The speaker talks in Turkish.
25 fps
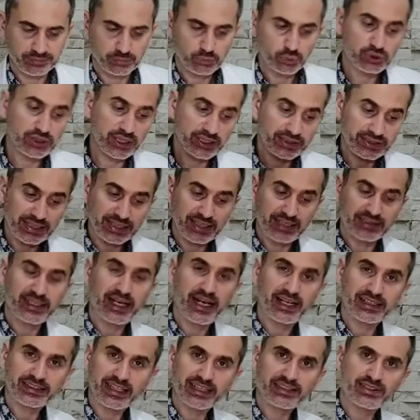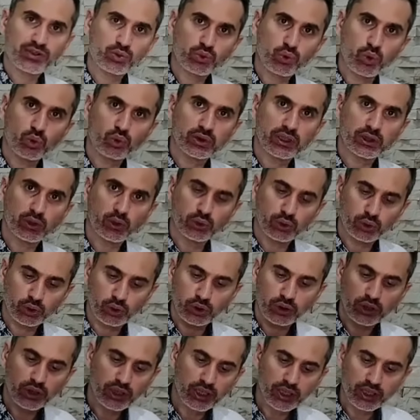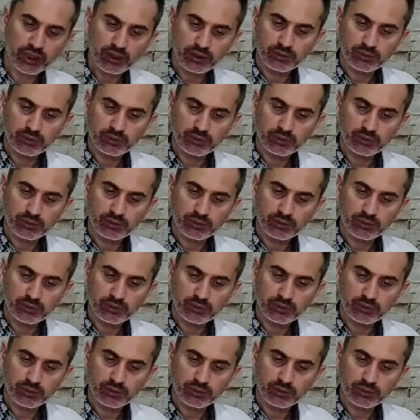Bunlar genelde erkeksi kokular oluyor.